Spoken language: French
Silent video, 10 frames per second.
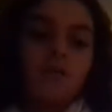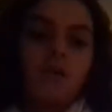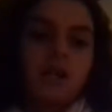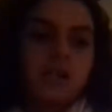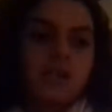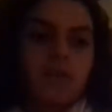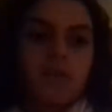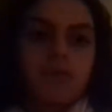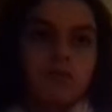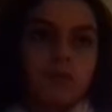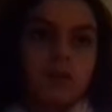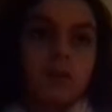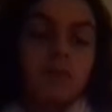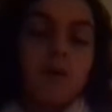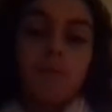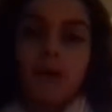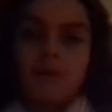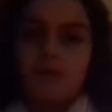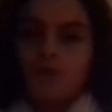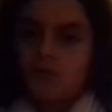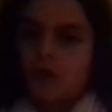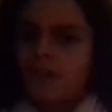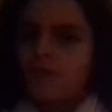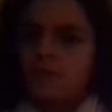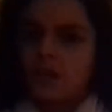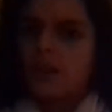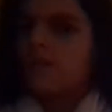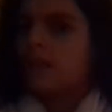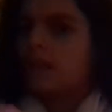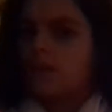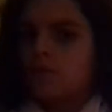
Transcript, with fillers: Moi je les ai fait fondre même pas une minute. Hein. Ça fond très vite les